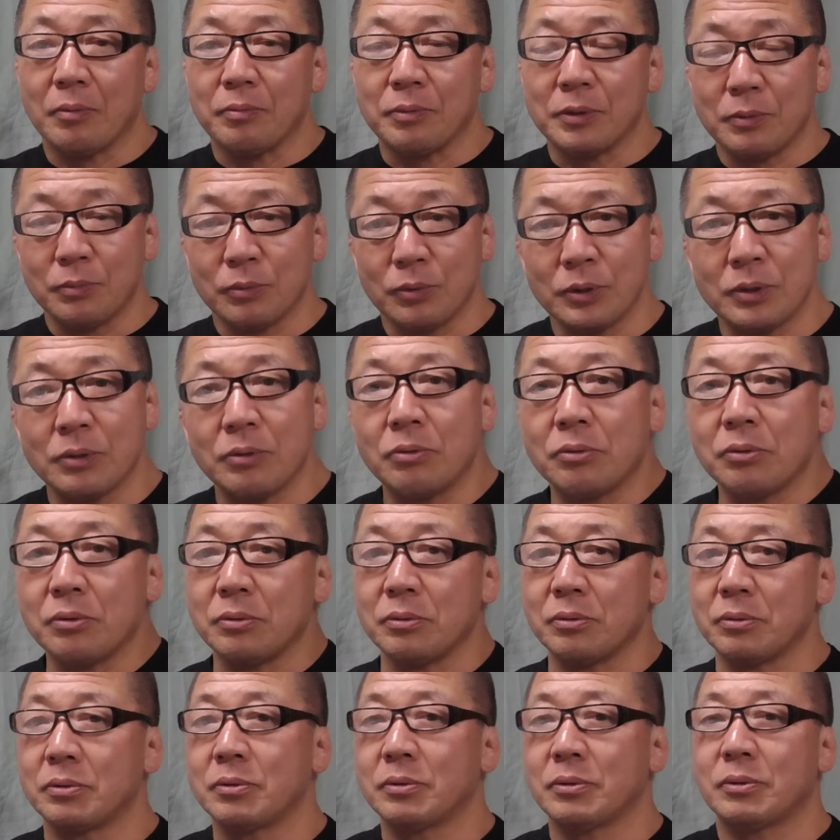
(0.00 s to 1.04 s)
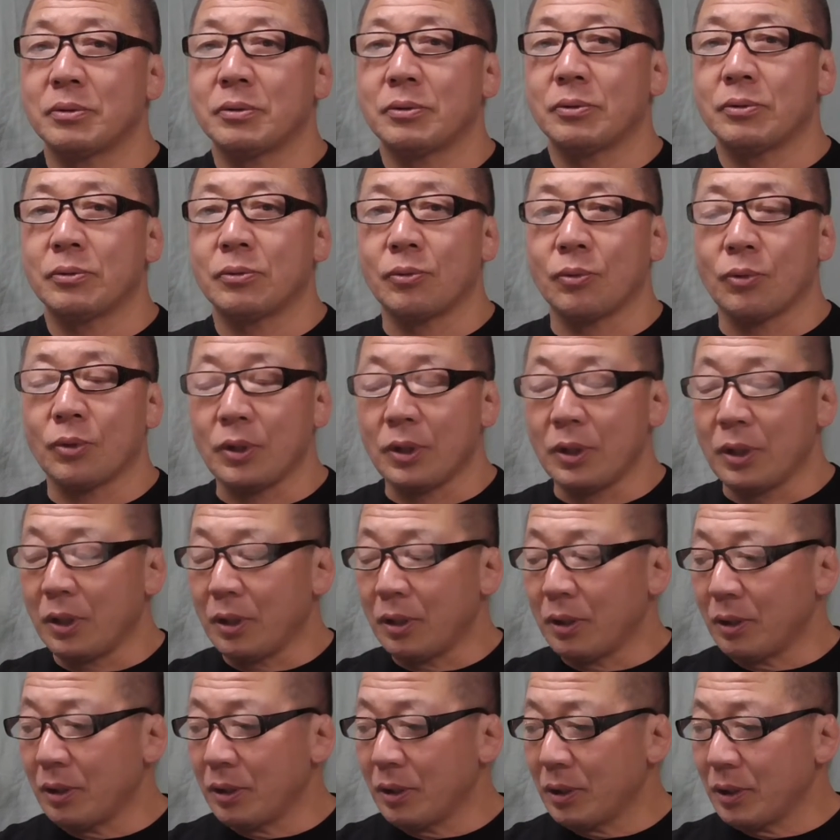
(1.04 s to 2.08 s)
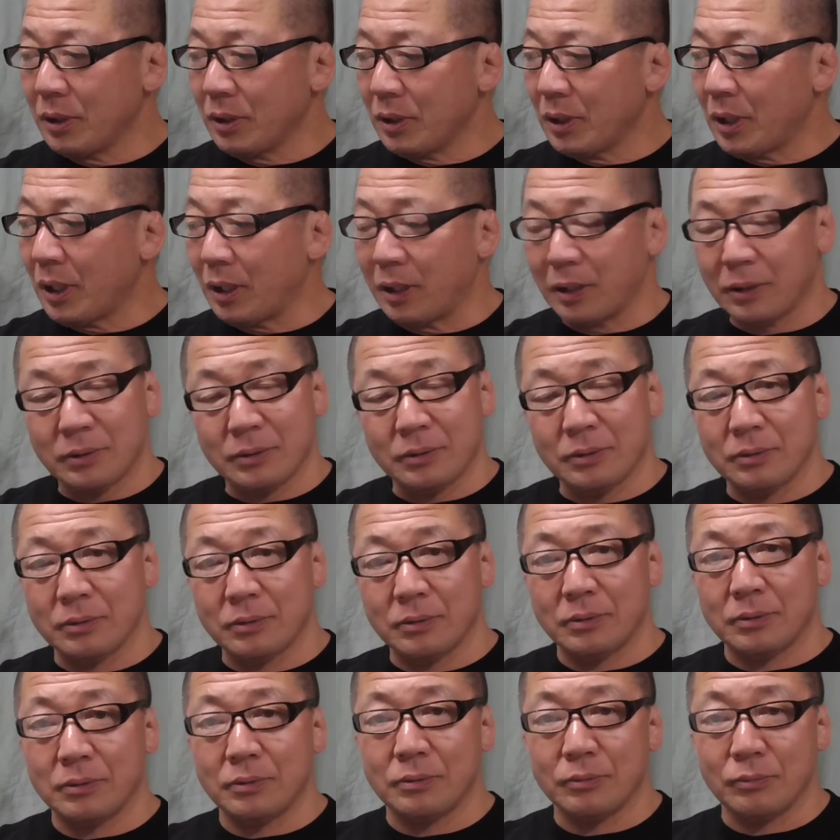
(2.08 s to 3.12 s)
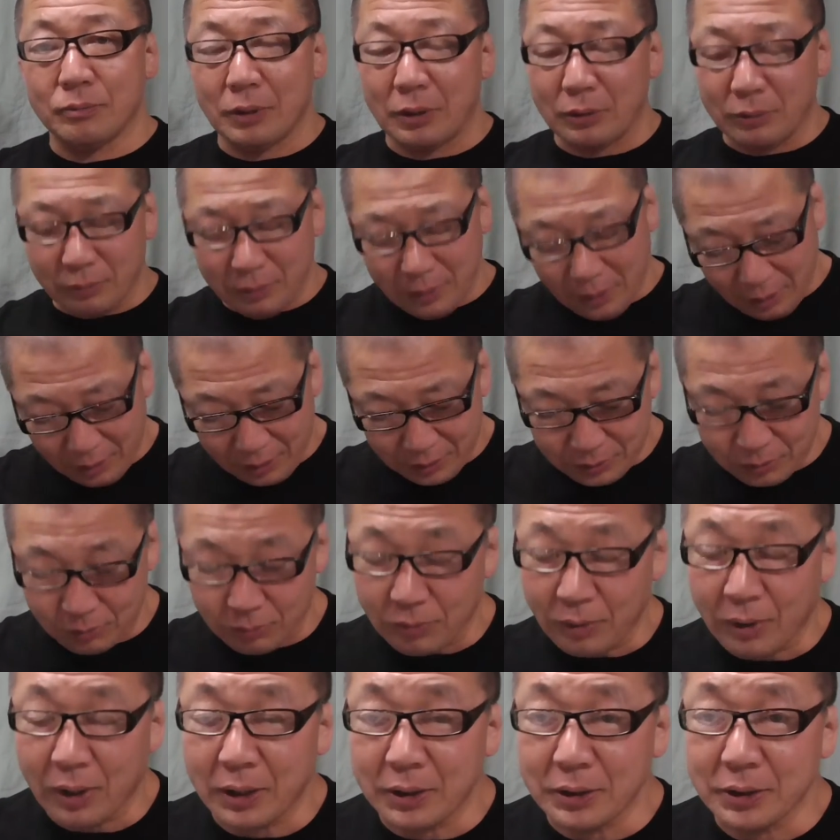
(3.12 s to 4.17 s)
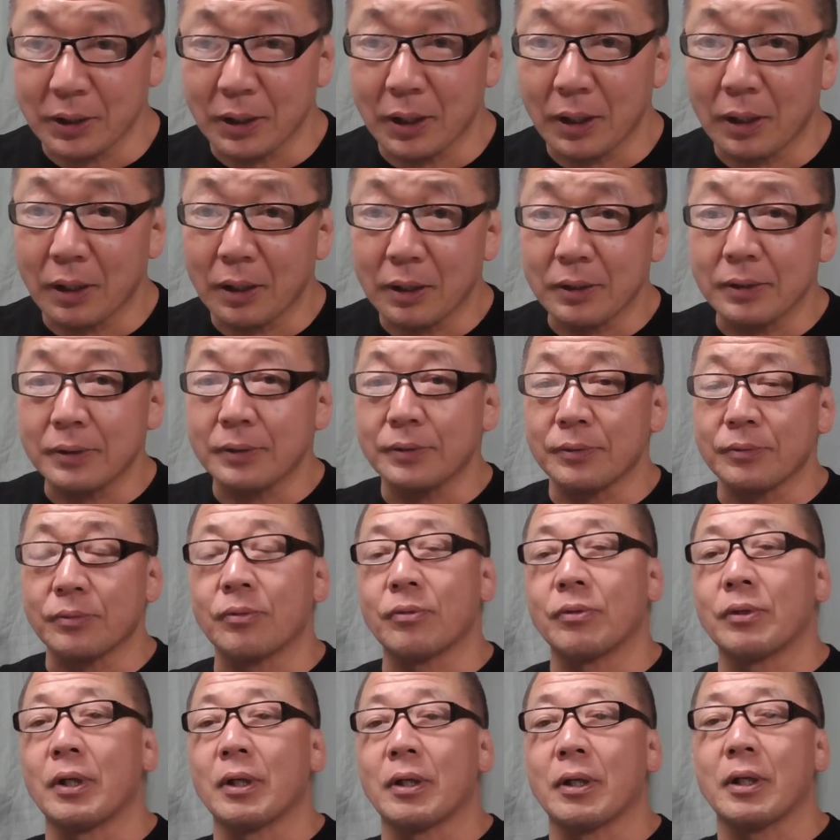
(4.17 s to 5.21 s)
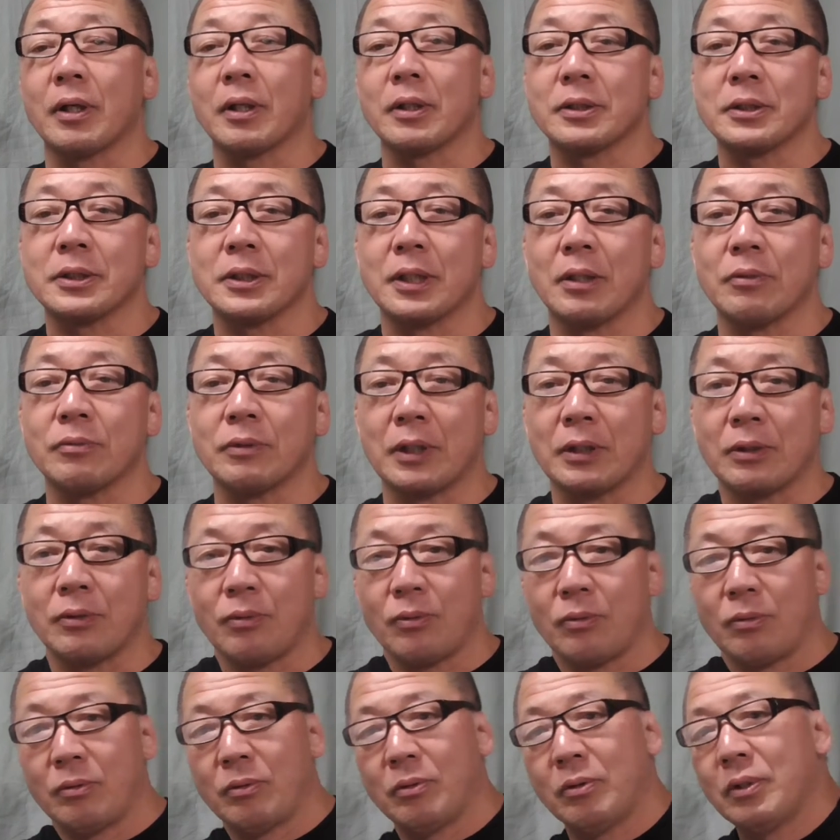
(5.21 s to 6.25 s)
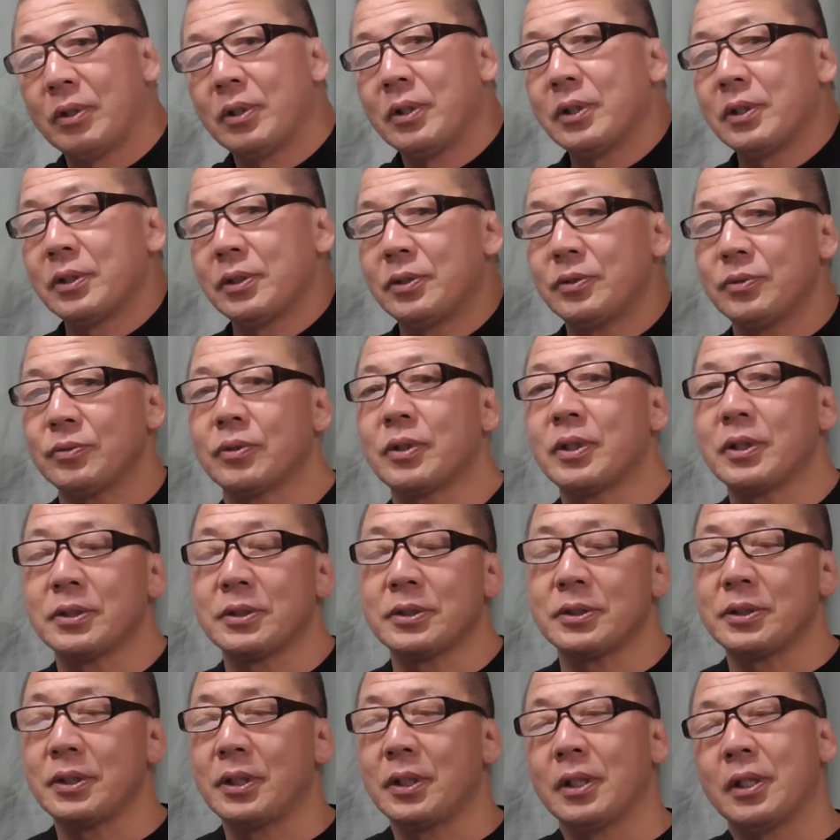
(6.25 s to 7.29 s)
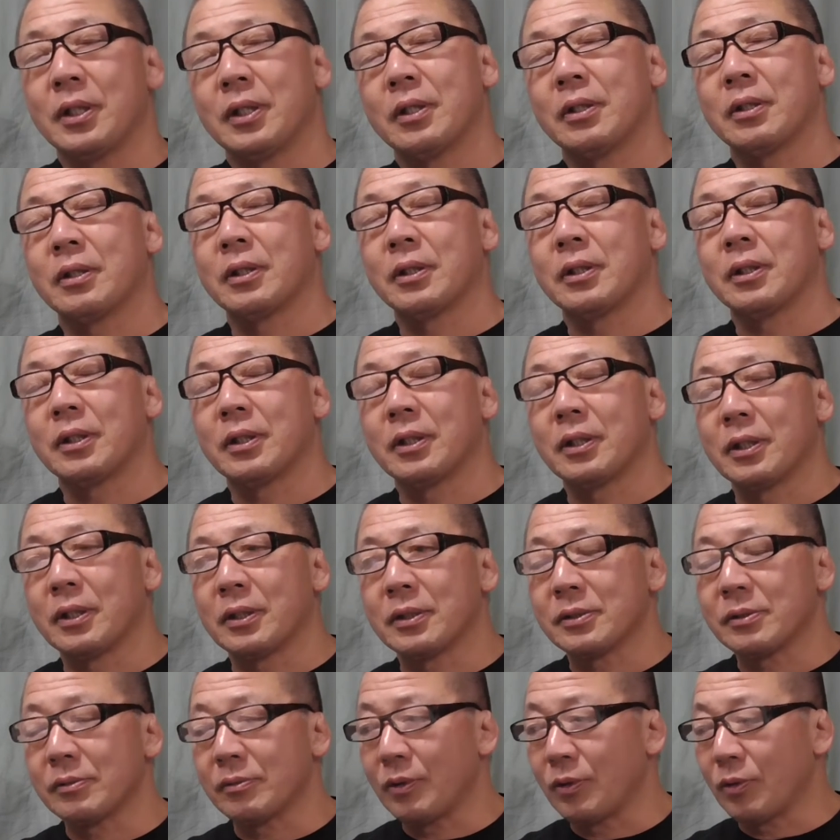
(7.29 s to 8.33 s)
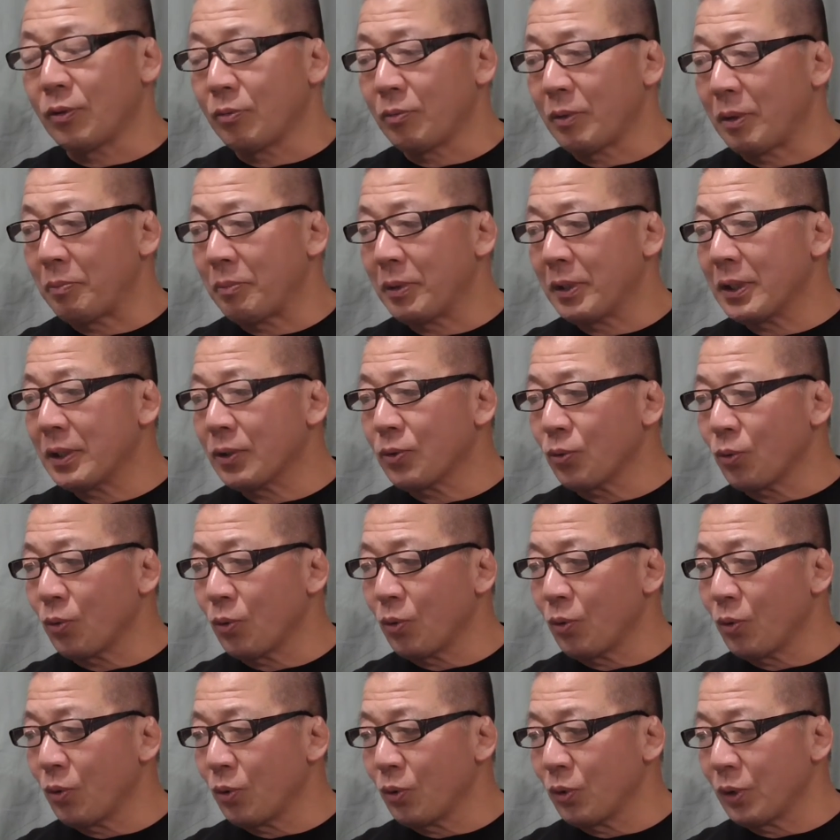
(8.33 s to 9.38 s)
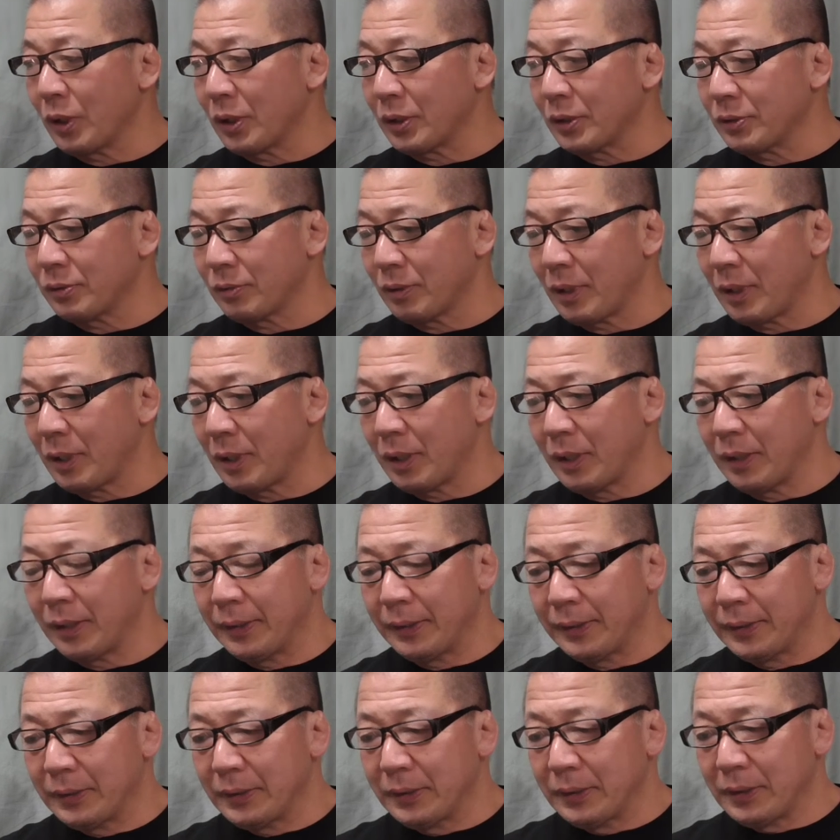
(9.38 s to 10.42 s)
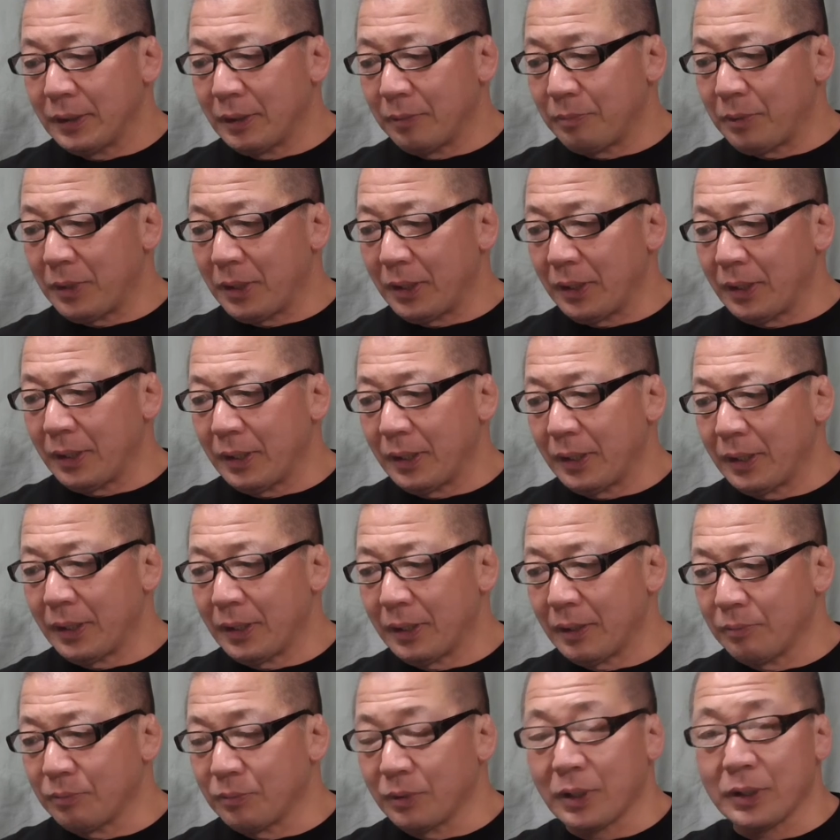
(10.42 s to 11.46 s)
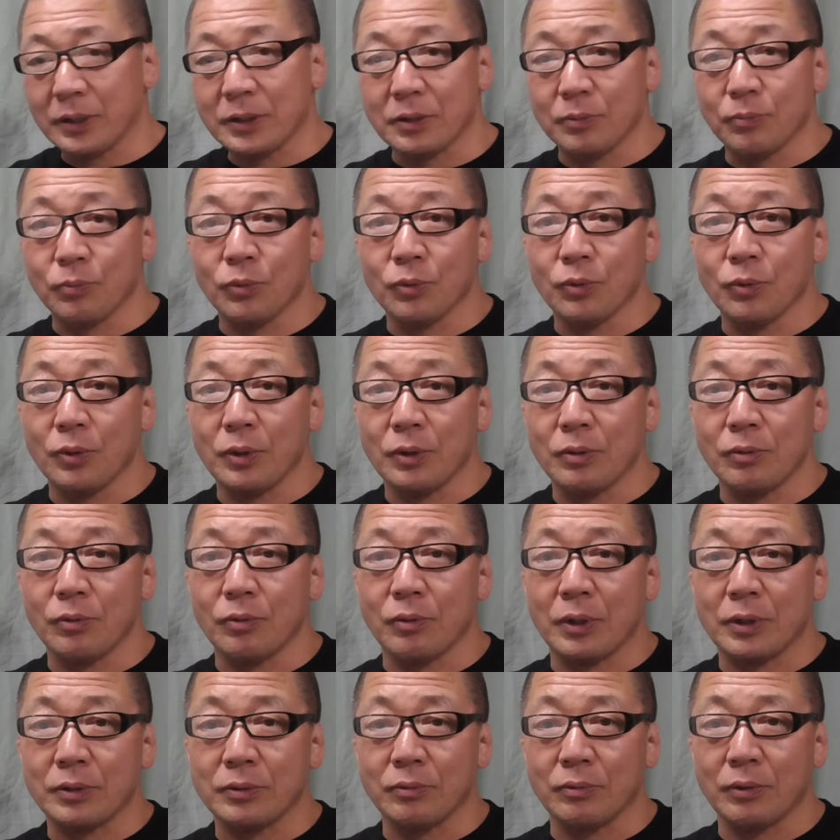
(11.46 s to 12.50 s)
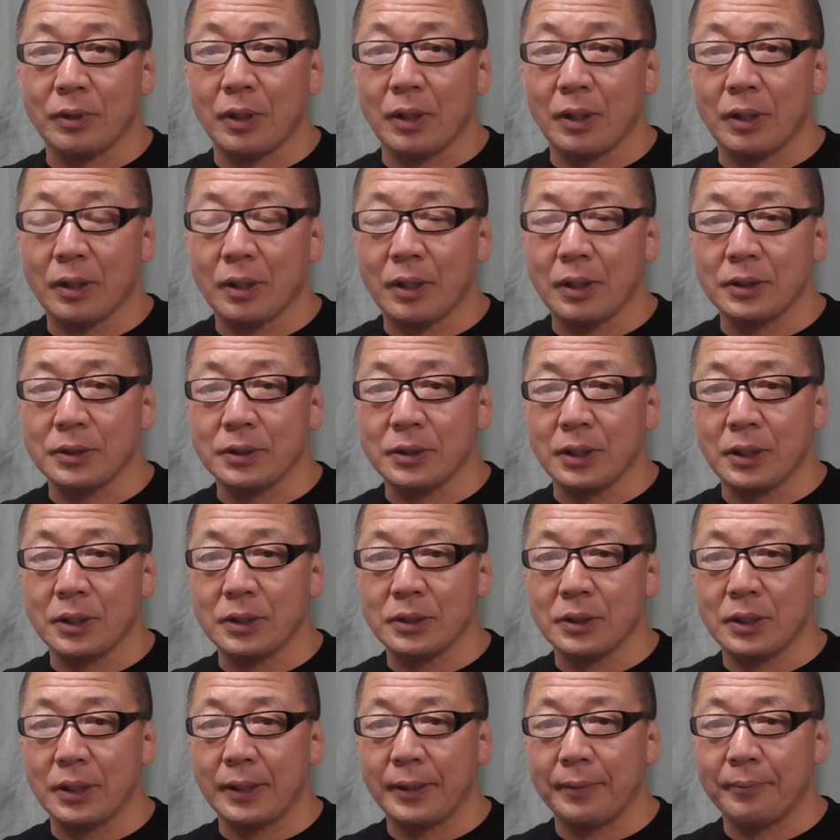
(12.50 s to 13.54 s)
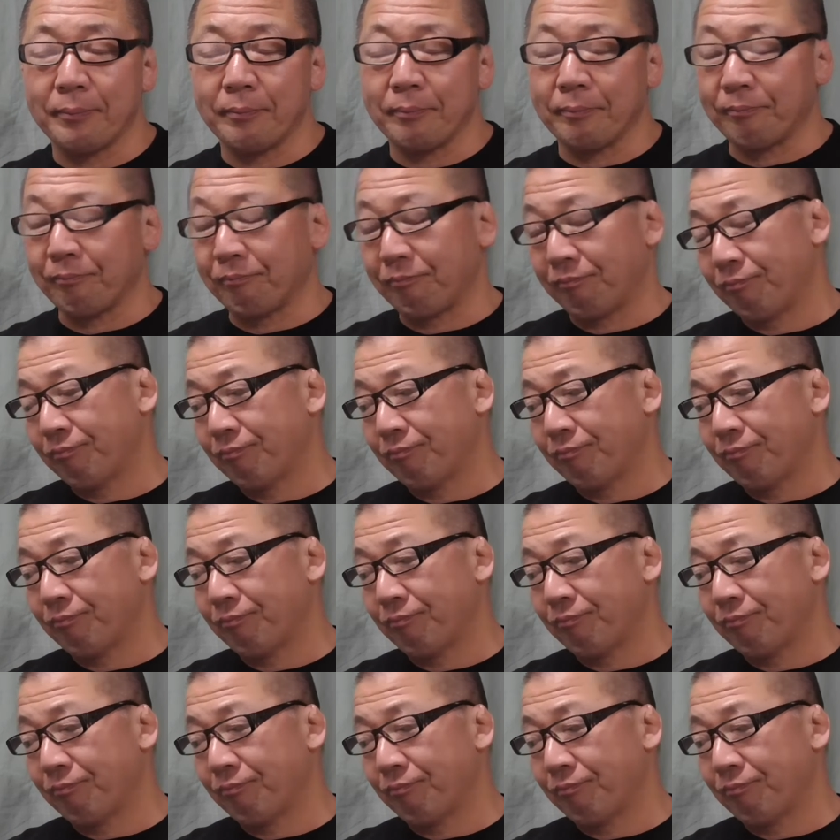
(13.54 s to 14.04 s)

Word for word: かぶり虫取る時に話すのだと、なんかちょっと感じが、ちょっとなんか違うなという感じで、えー、素顔のまんまだと、なんちゅうか、やっぱり、昔に戻れるようなそんな感じがして、うん、